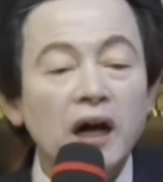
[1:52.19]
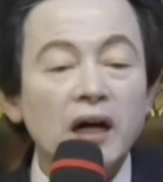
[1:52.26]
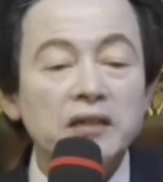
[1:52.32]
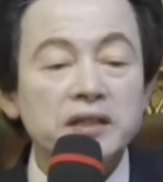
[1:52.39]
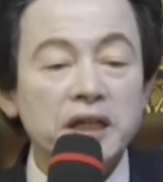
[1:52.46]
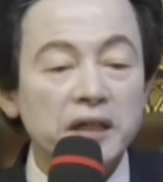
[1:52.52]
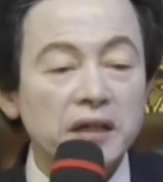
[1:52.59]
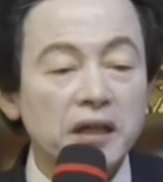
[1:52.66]

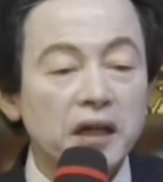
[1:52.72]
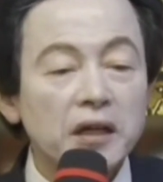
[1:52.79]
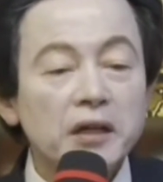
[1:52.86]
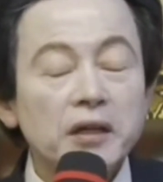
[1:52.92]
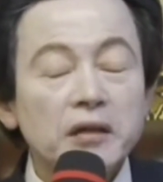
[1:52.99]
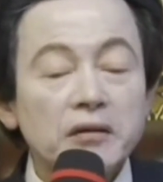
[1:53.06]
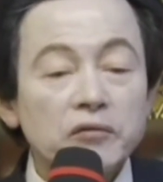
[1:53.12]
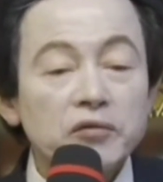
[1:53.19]
안생기를.
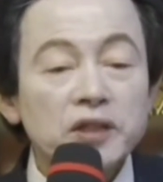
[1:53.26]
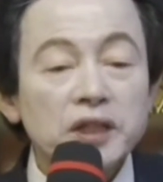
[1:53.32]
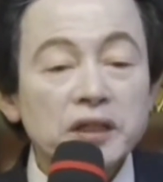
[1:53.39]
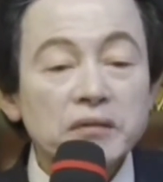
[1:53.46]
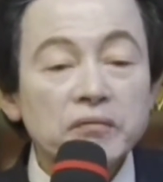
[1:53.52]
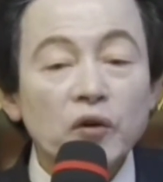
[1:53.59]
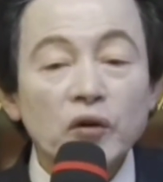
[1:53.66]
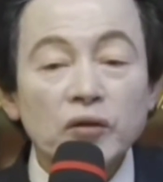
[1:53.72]

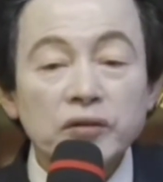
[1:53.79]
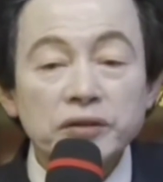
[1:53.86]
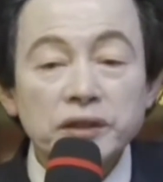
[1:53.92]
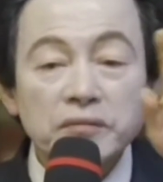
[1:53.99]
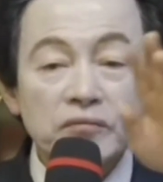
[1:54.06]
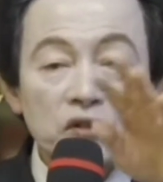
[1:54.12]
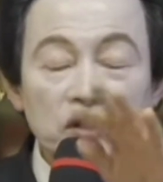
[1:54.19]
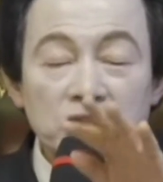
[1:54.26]
우리는
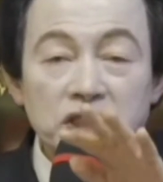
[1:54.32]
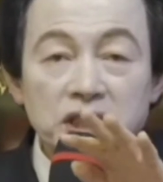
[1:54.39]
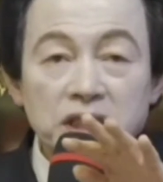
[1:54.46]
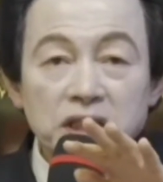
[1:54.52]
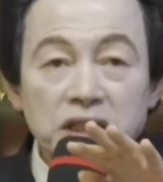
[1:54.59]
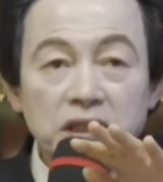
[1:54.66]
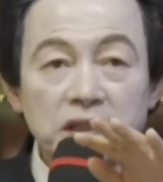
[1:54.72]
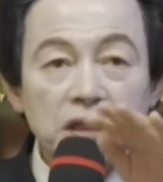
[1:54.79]
모든
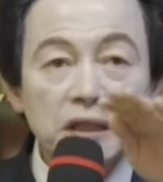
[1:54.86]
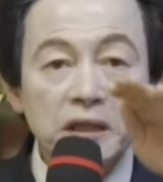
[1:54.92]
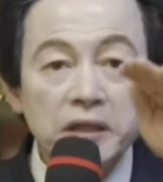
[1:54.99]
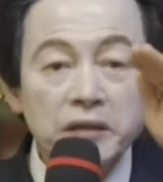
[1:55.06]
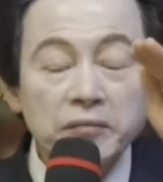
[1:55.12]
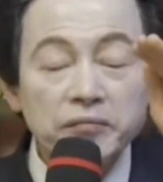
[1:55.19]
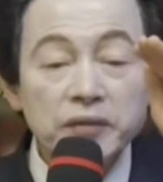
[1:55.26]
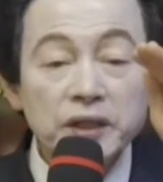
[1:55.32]
물질이
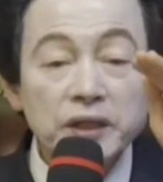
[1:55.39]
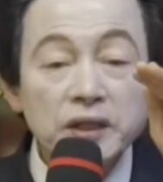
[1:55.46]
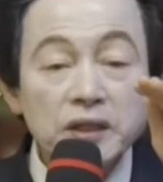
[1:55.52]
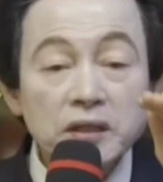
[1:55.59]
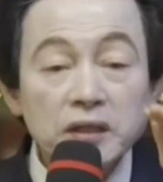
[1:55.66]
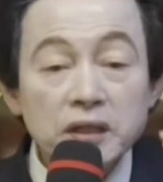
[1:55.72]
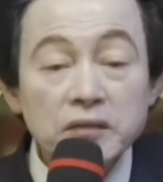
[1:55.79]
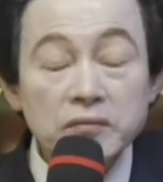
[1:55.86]

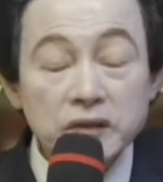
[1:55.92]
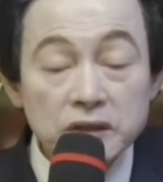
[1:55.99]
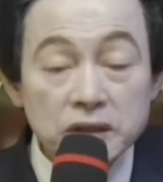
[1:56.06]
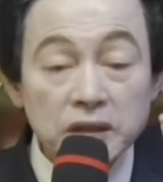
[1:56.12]
미,